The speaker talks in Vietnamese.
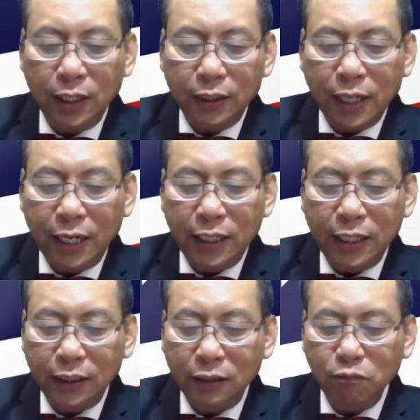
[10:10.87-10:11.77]
Đây là
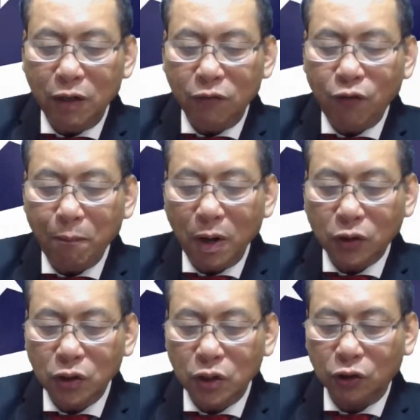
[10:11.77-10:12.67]
những biện pháp bất
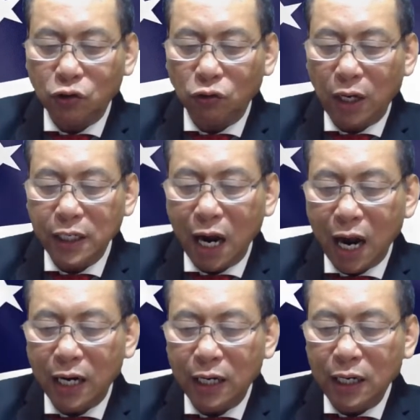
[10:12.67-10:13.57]
thường cho thấy
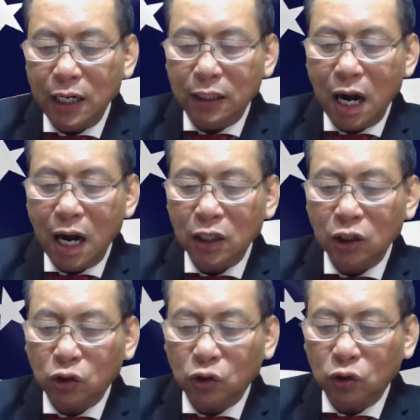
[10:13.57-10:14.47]
Nga đang
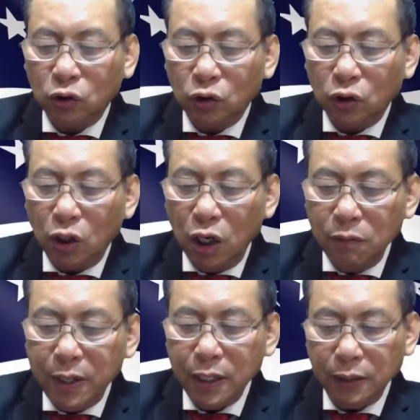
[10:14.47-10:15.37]
ứng biến